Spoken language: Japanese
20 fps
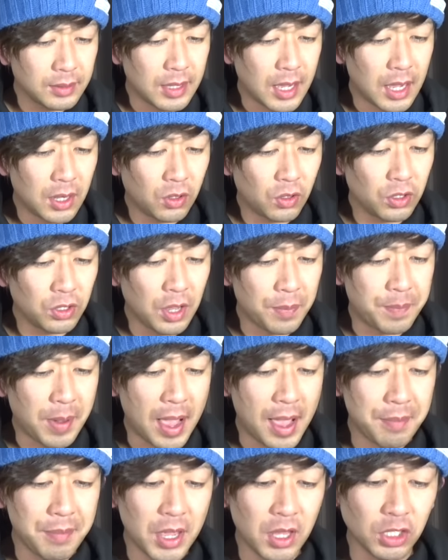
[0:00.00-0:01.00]
なるほどね。
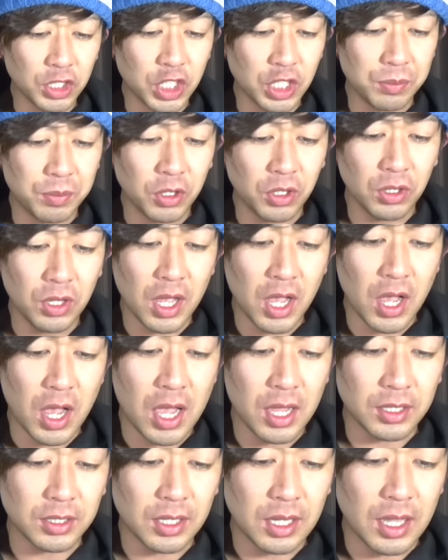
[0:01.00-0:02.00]
盤面の自分の
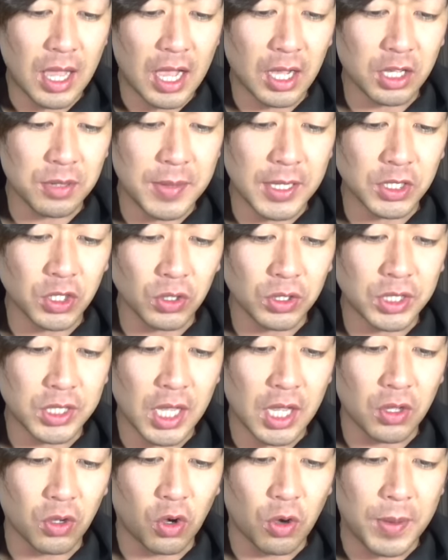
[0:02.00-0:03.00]
悪魔属
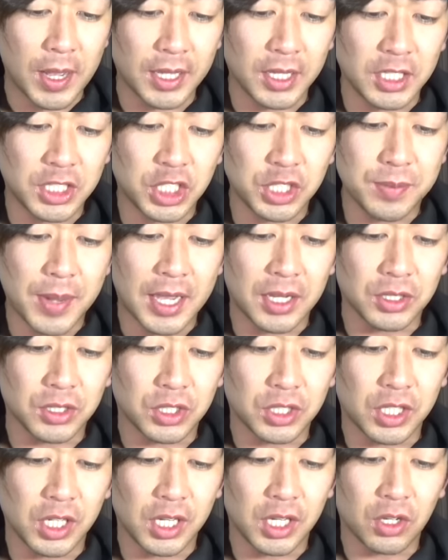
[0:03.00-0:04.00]
性のコマ1枚に
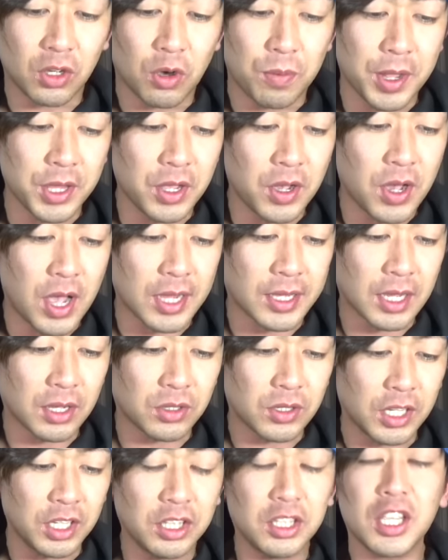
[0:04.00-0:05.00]
つき、コマの
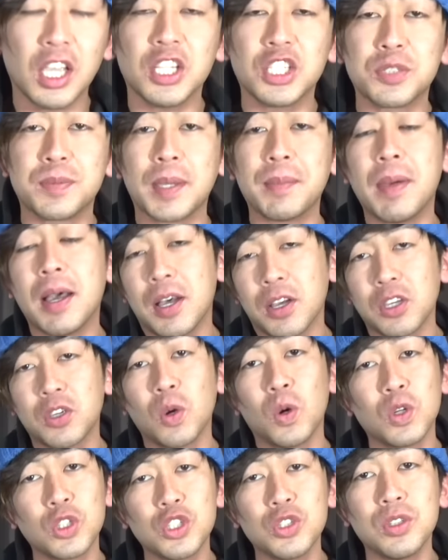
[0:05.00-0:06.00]
アタックが 1.1 倍、まあ
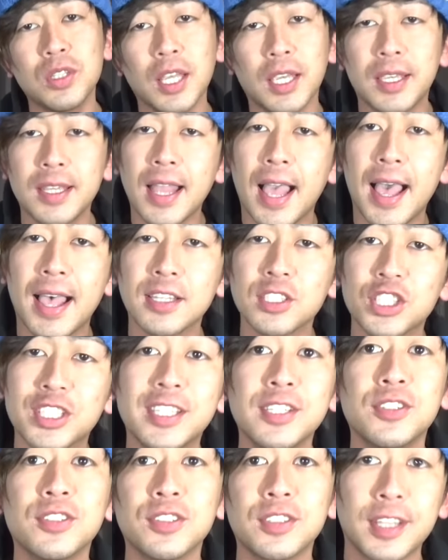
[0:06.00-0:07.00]
標準的な
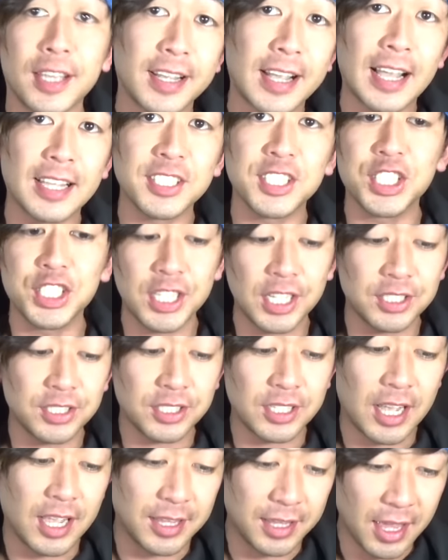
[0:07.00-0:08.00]
スキルって感じで
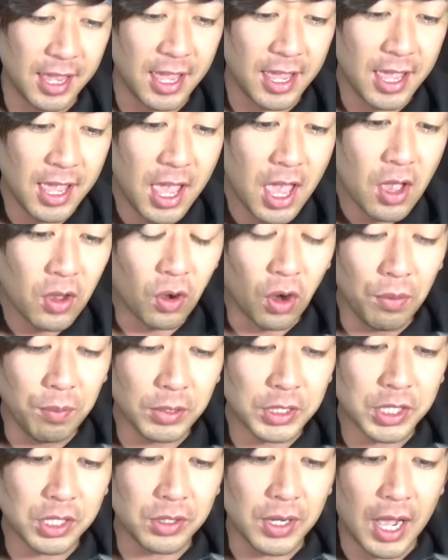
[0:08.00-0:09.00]
すかね。
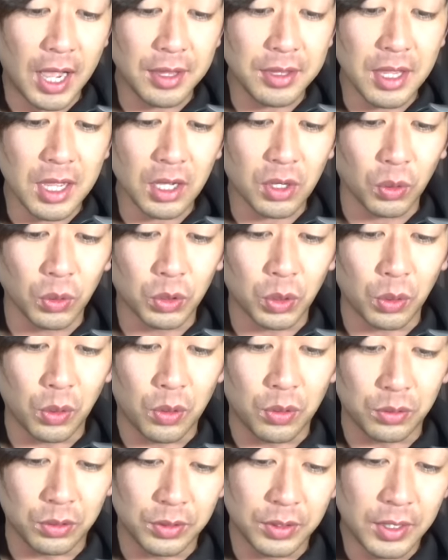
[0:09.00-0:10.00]

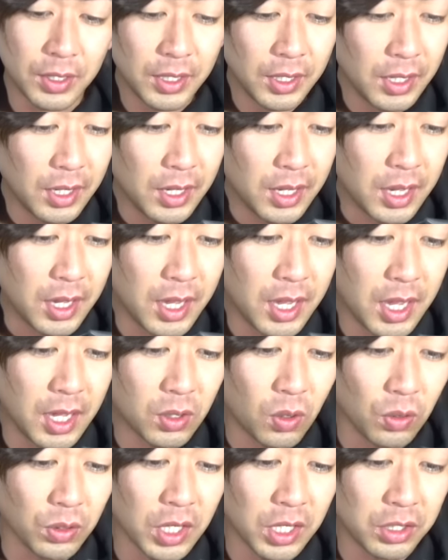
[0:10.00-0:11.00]
コンボスキルアンダーコントロール、
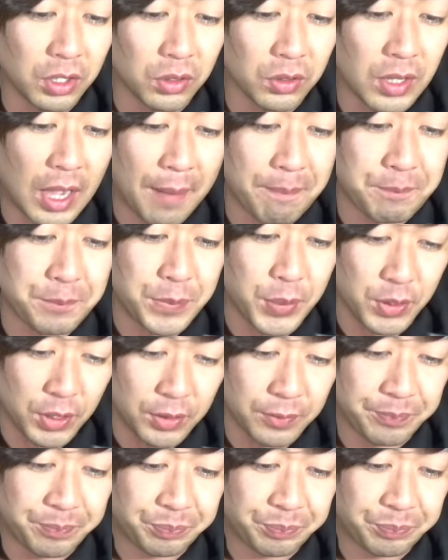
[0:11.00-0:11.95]
攻撃力アップ、